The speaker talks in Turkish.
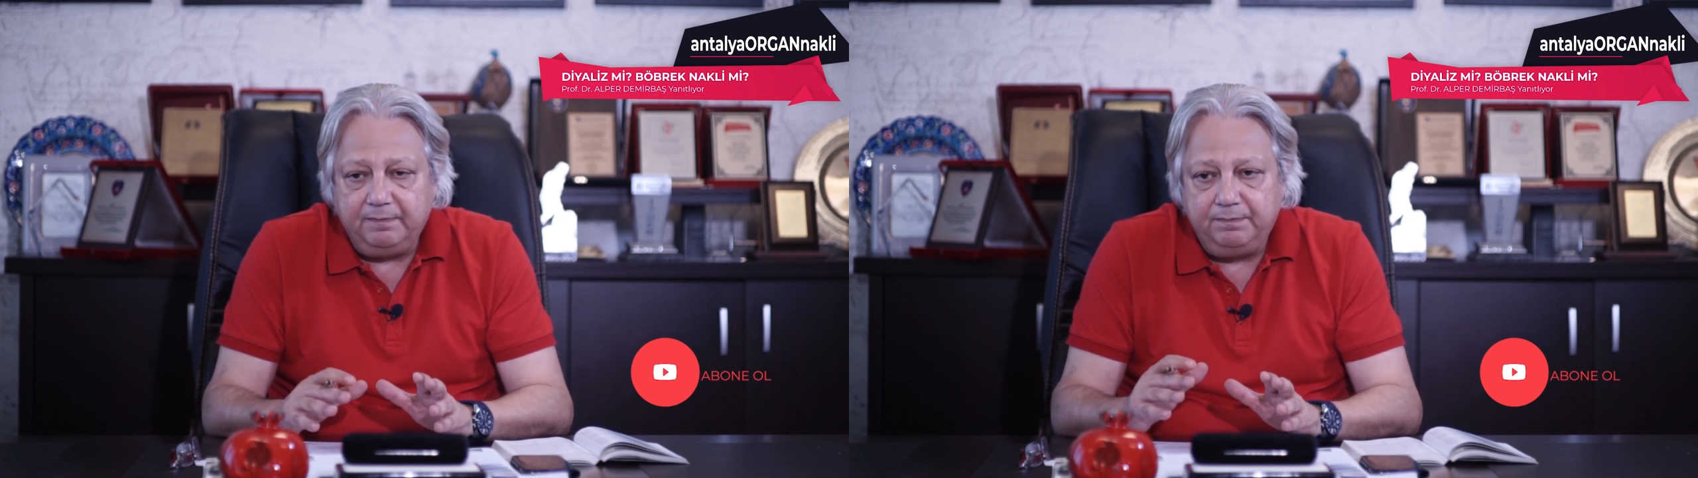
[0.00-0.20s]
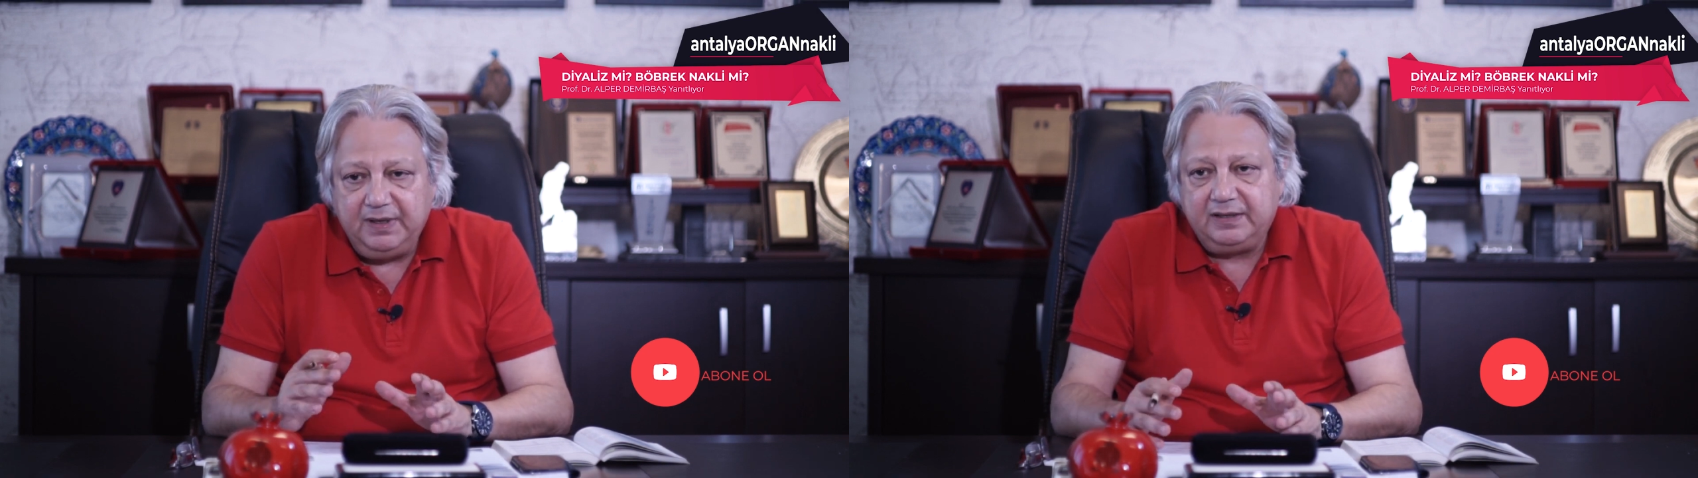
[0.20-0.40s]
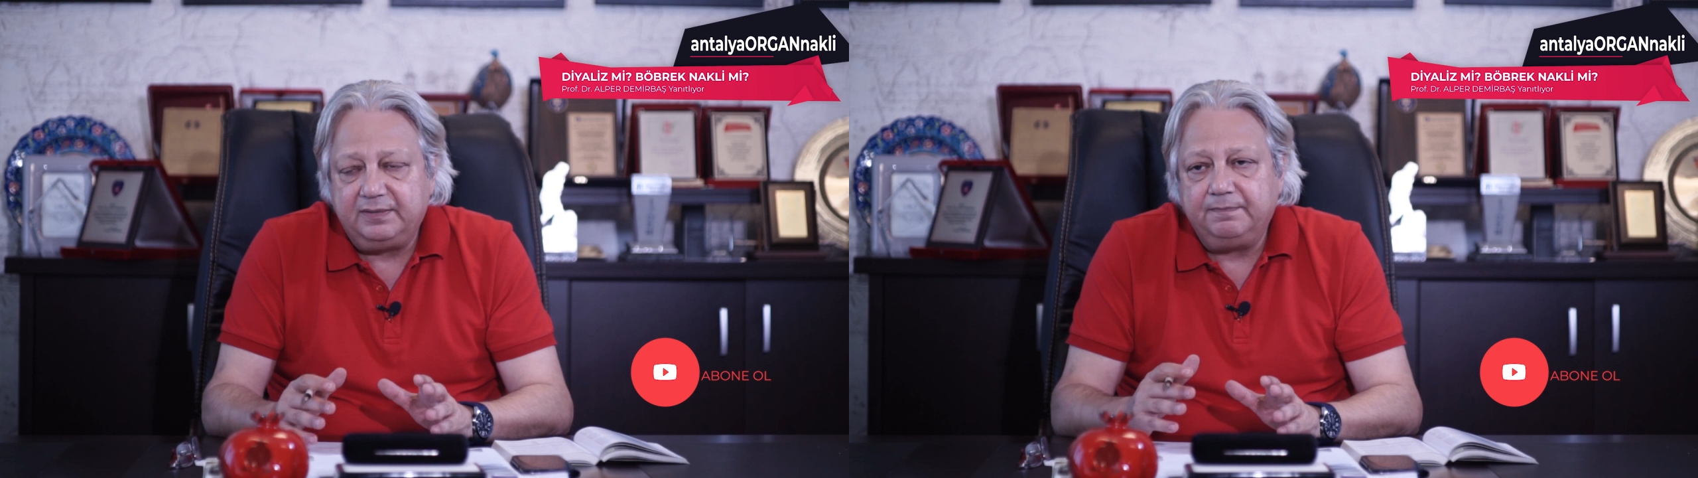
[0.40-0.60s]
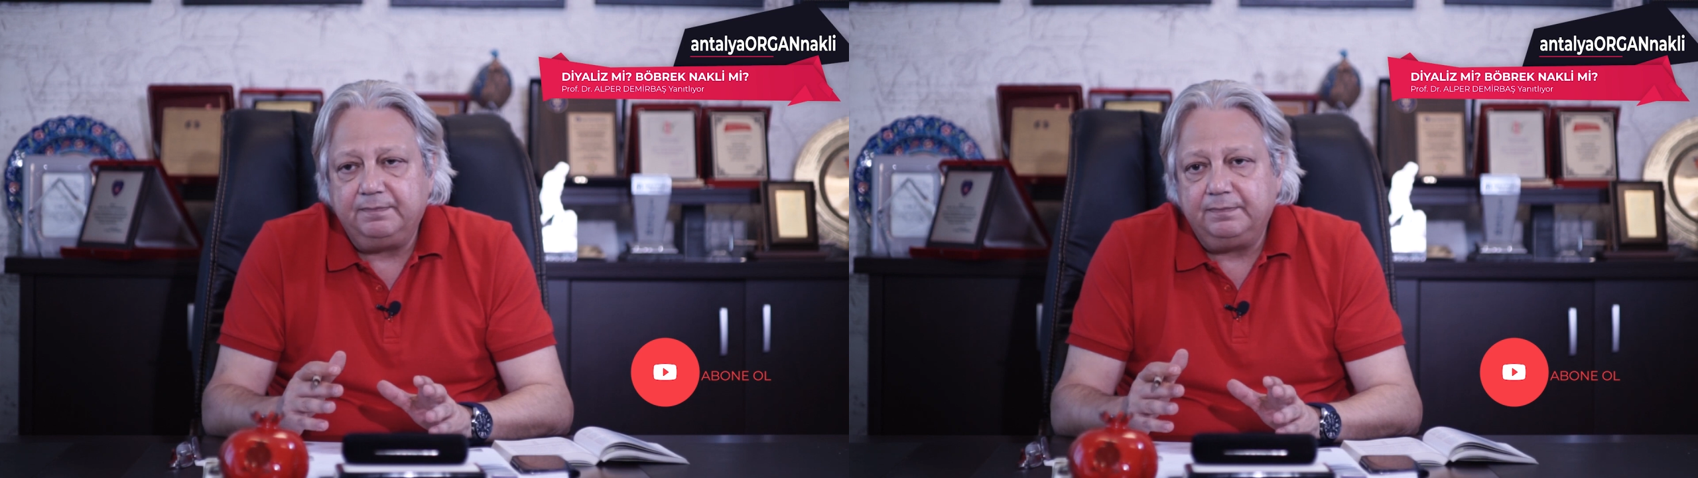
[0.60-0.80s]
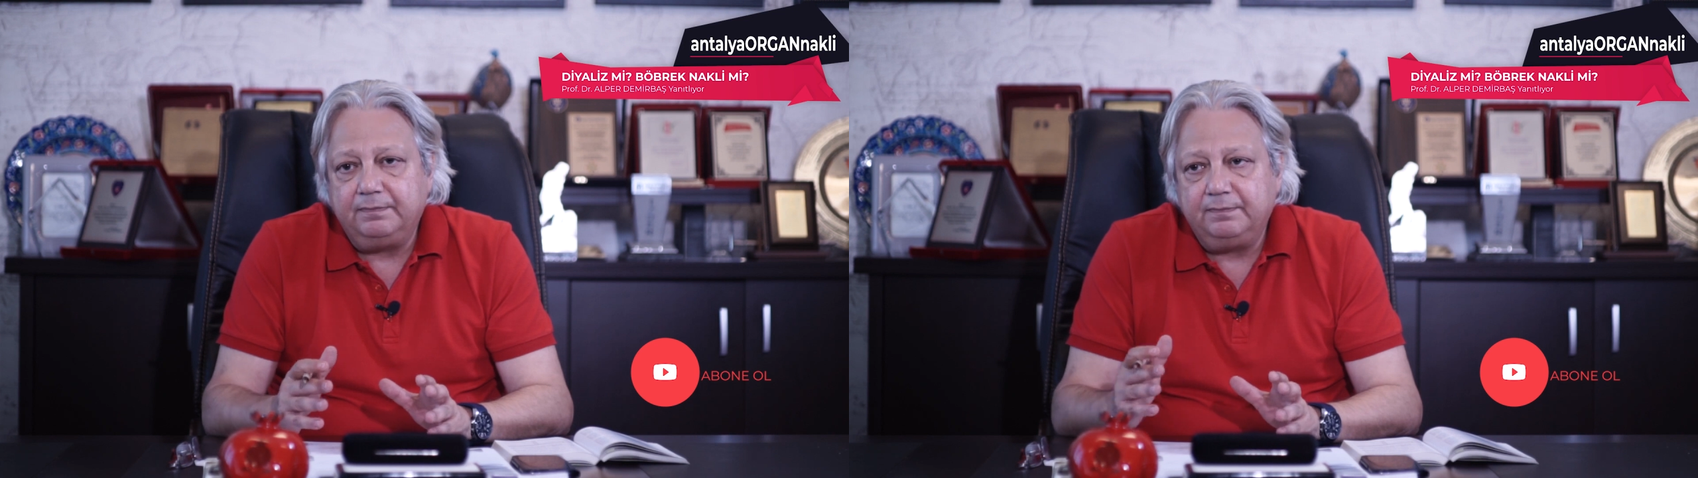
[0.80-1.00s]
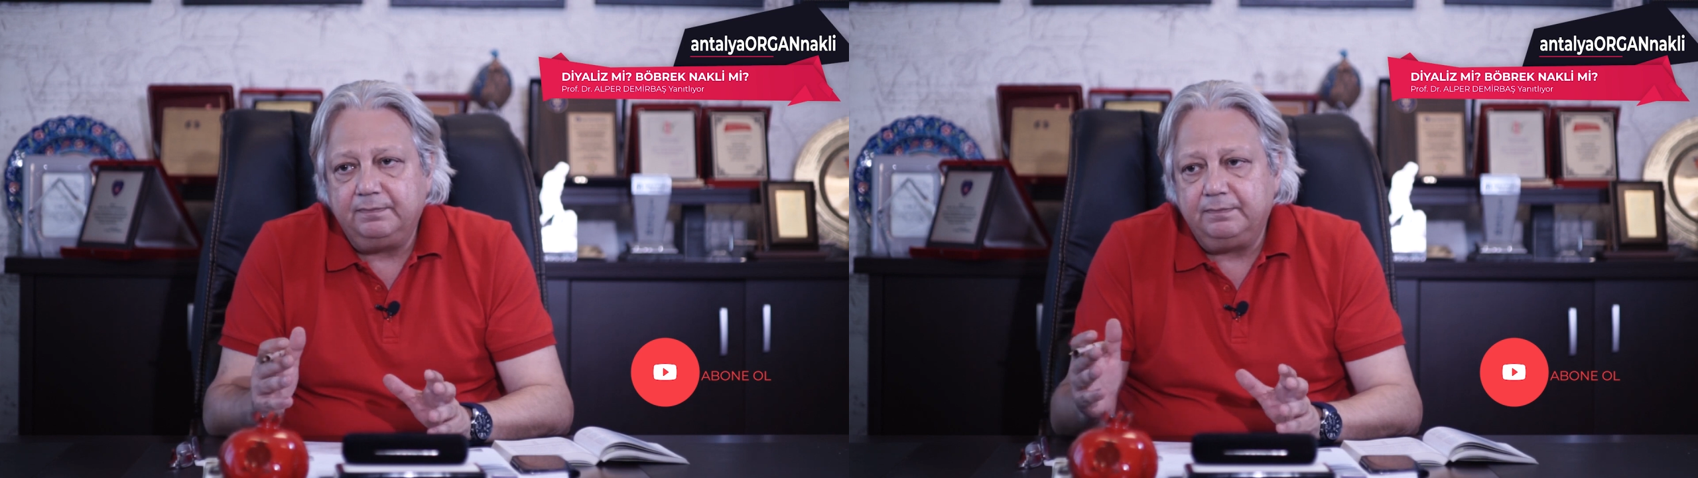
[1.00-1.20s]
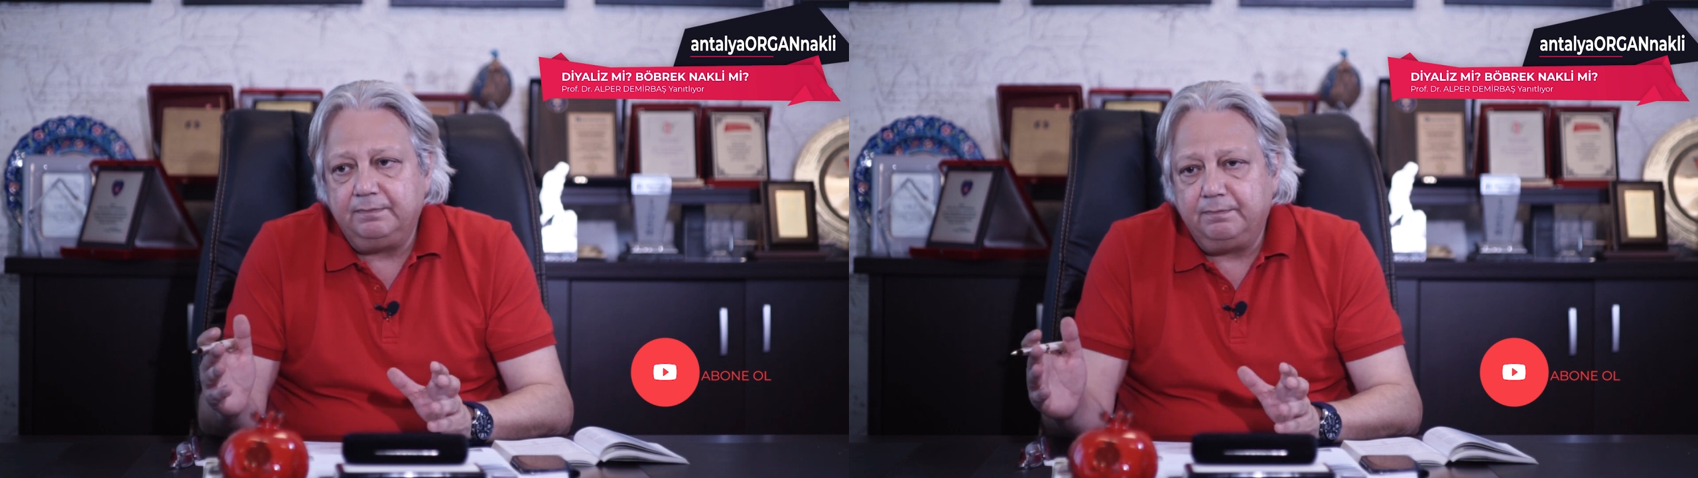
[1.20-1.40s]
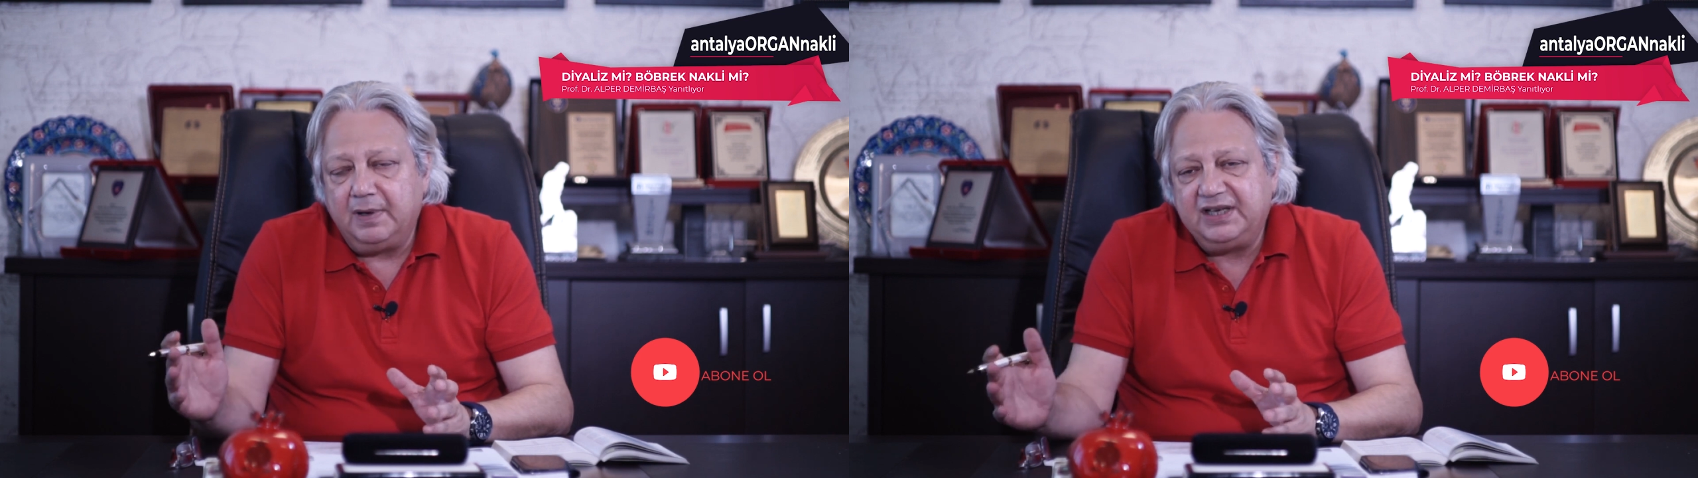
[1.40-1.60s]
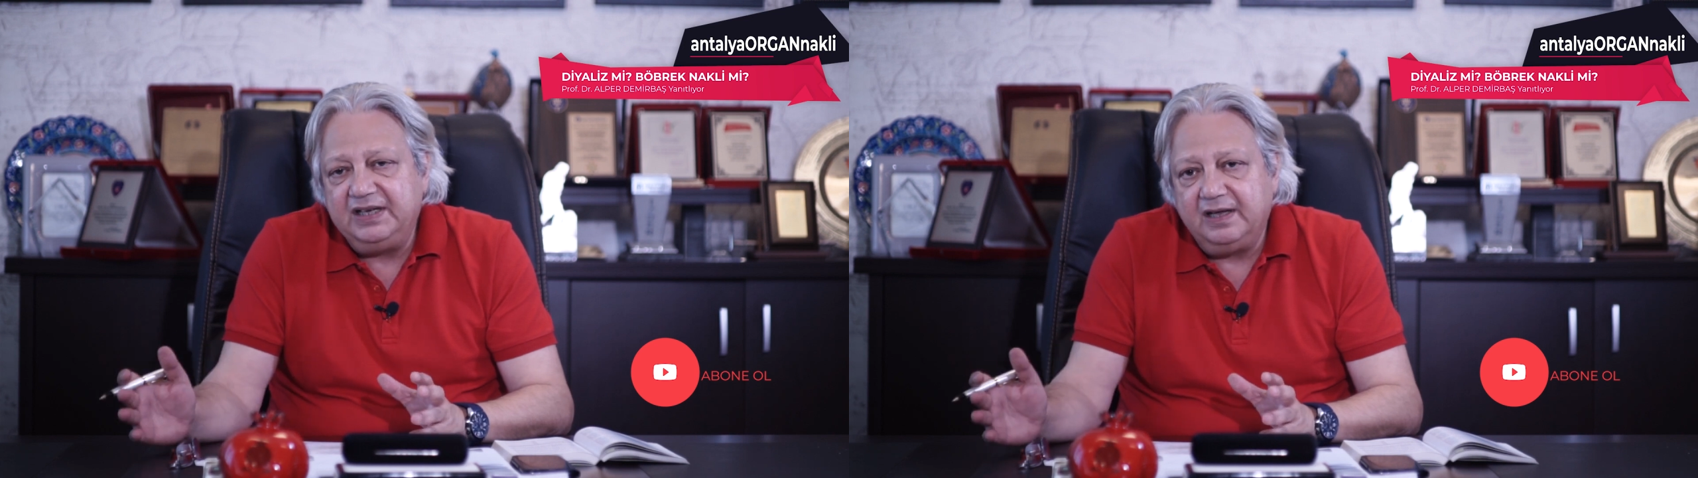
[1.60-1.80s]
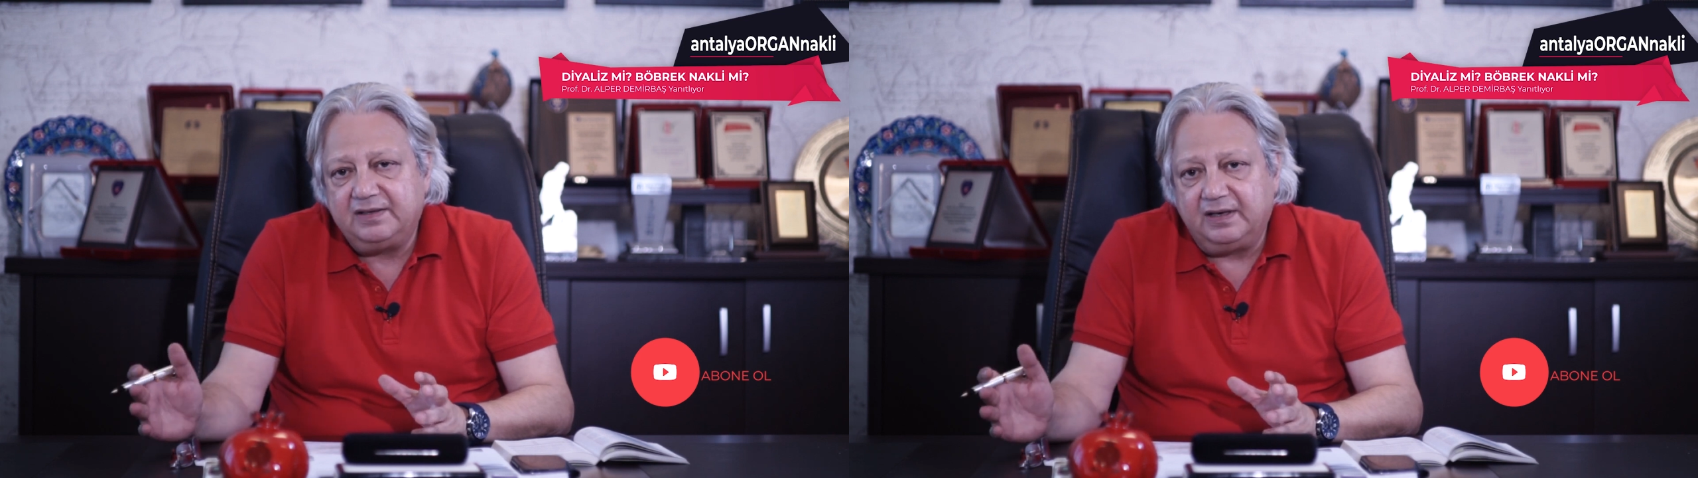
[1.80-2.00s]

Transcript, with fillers: bir makine